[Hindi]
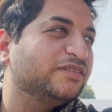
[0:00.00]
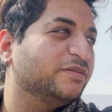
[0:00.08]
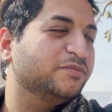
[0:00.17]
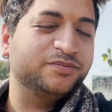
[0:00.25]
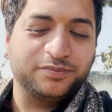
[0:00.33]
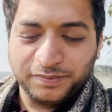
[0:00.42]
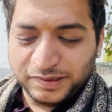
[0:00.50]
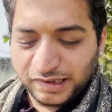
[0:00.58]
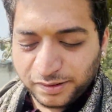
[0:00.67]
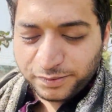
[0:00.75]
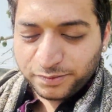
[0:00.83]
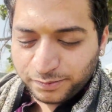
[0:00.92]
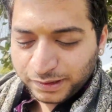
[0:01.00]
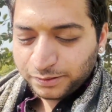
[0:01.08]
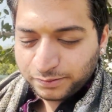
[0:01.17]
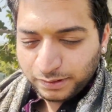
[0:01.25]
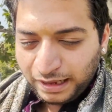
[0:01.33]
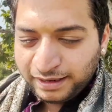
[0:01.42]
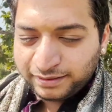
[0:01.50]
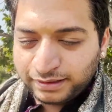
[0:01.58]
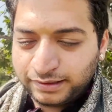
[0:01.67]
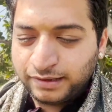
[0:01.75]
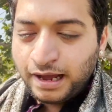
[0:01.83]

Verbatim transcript: से पंजाबी में मतलब ऐसे